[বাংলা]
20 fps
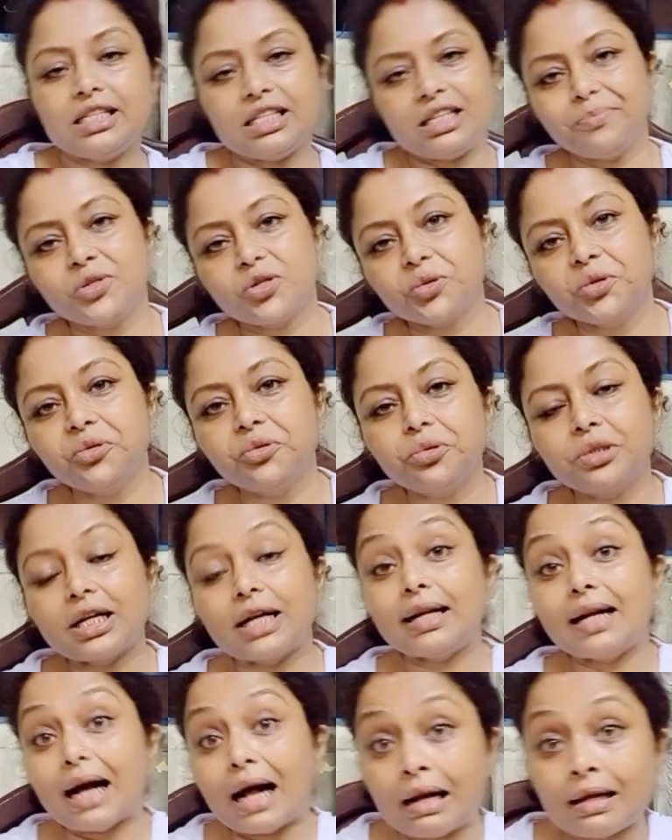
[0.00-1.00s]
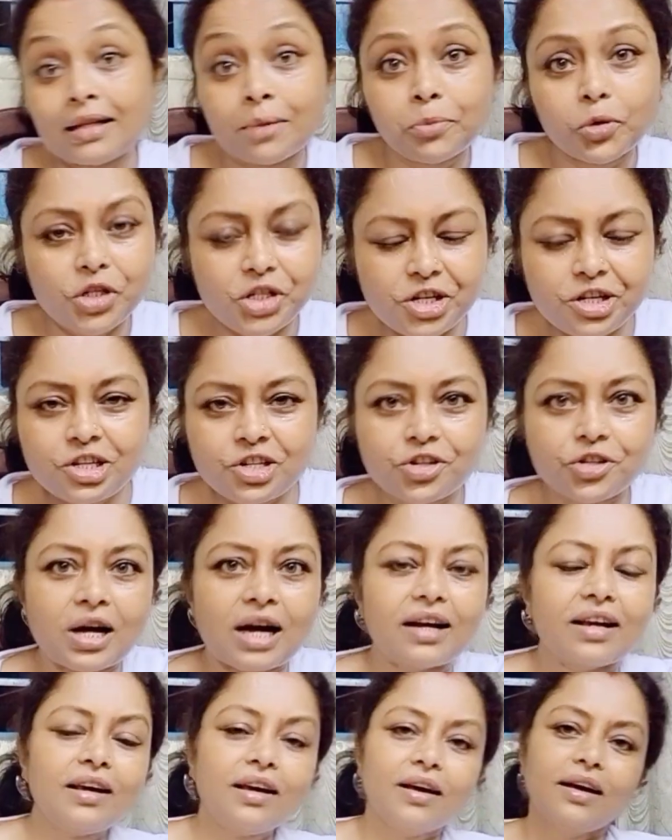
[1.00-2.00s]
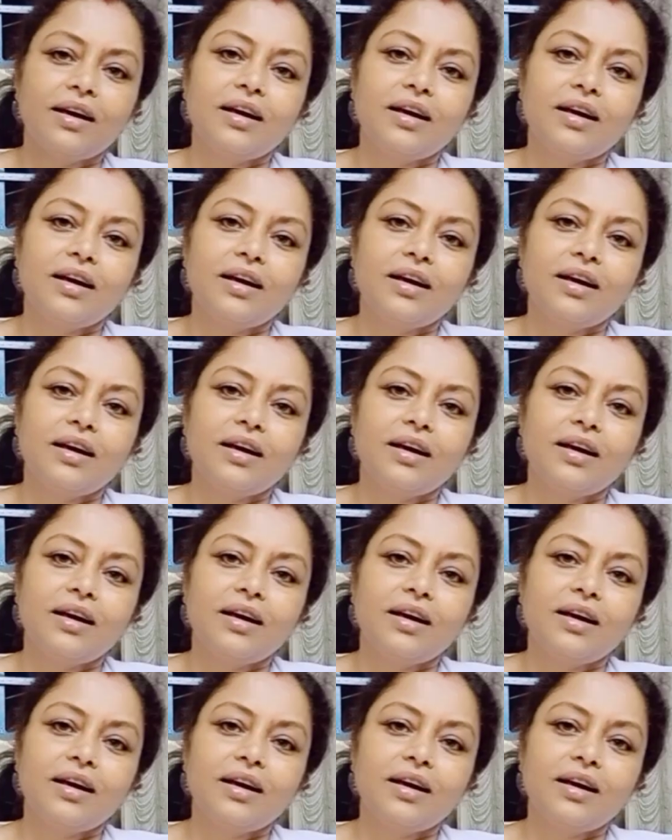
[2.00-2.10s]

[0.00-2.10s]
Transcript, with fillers: জীব জন্তু তাদের আলাদা বৈশিষ্ট্য থাকে